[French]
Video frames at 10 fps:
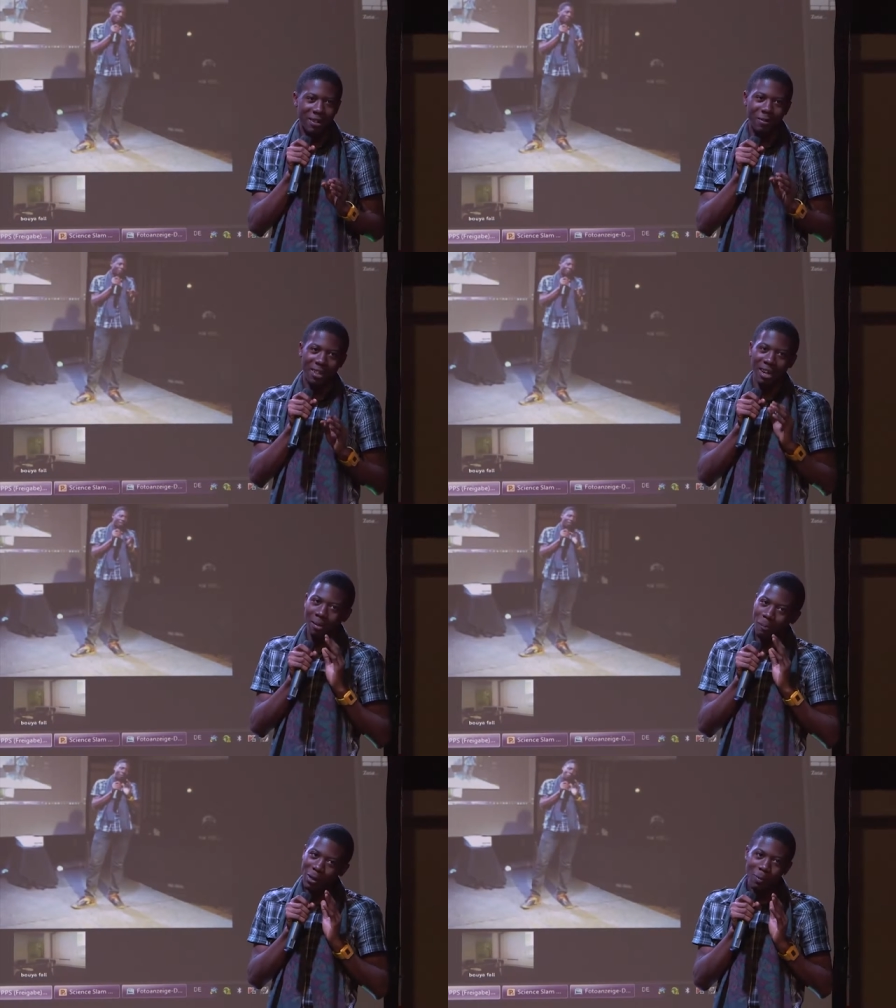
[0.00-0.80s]
ça
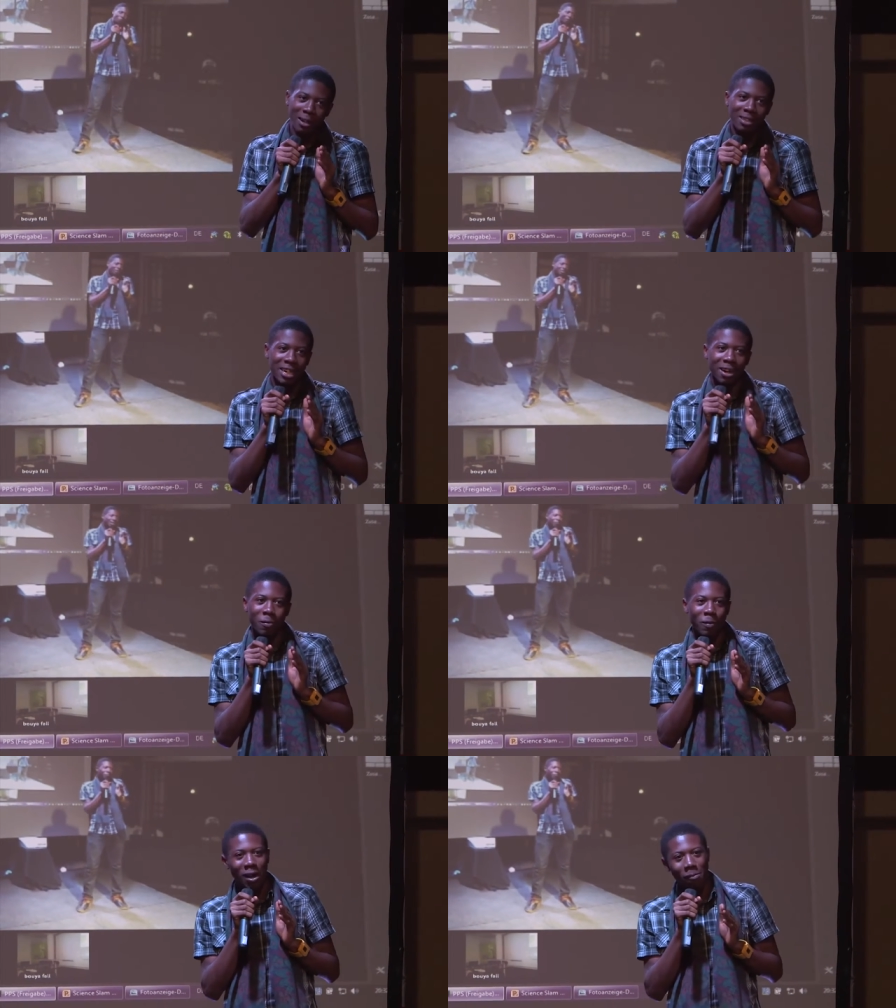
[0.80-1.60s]
n'empêche pas que chaque
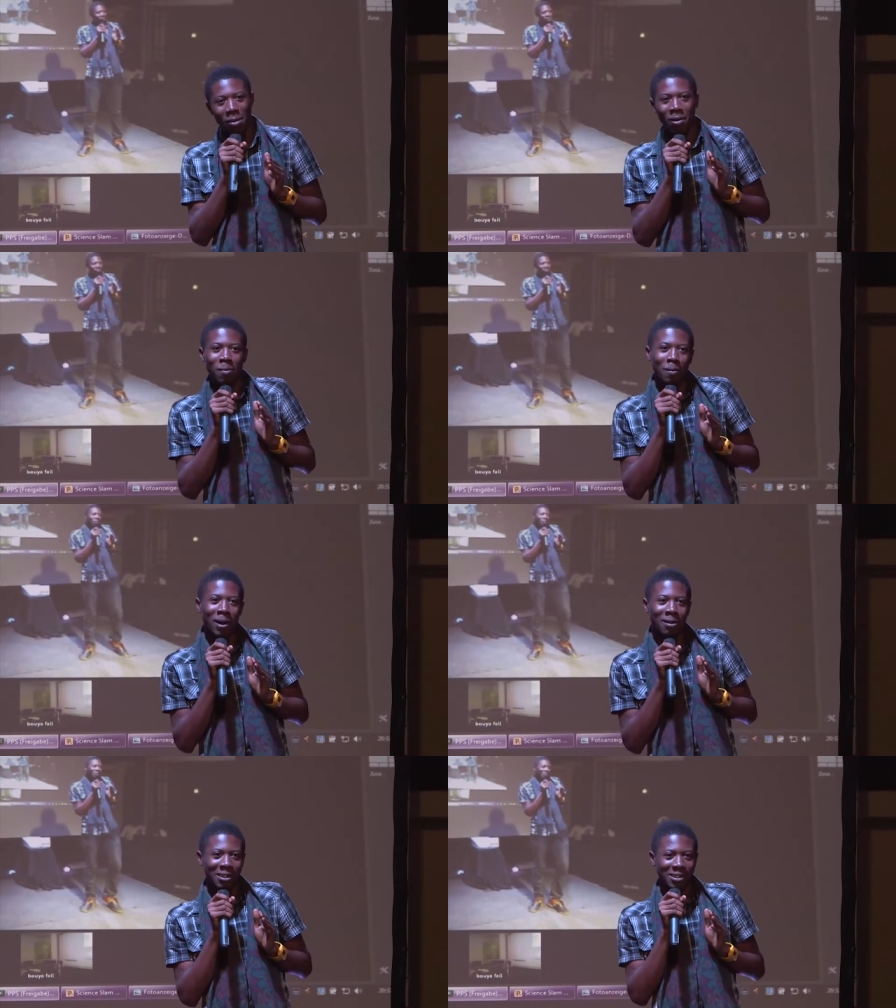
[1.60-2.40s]
fois, ma mère ne peut
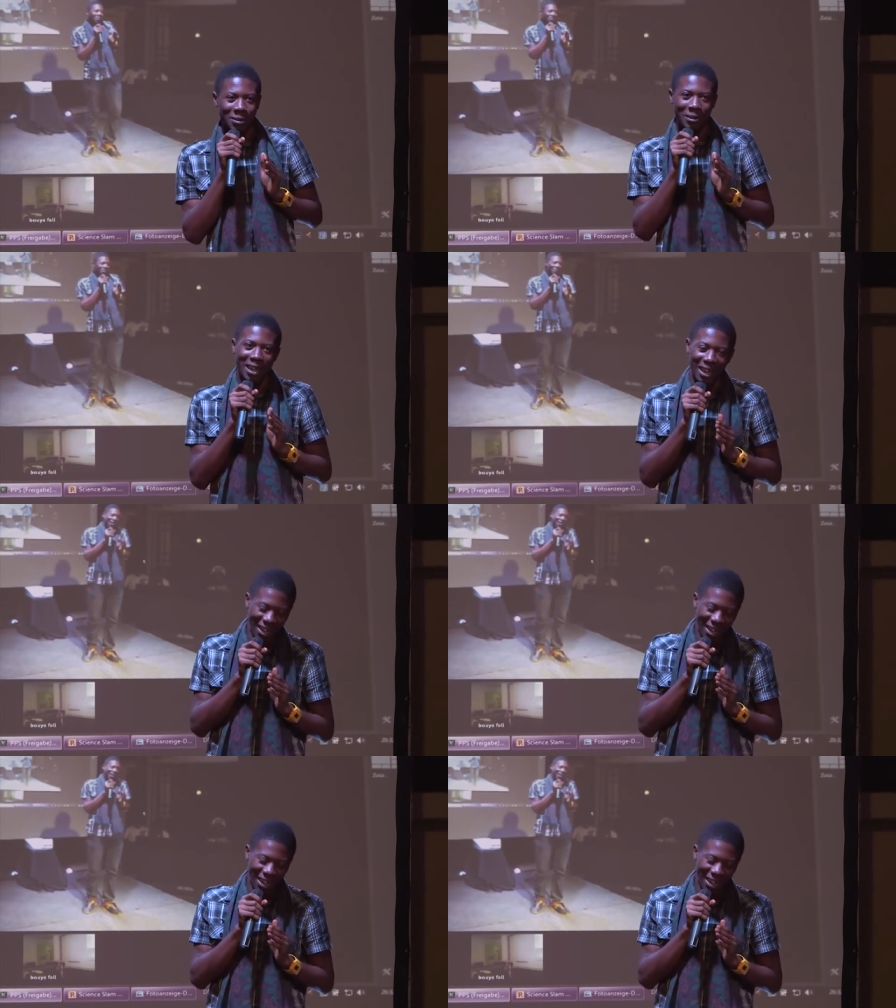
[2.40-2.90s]
pas le rissoter.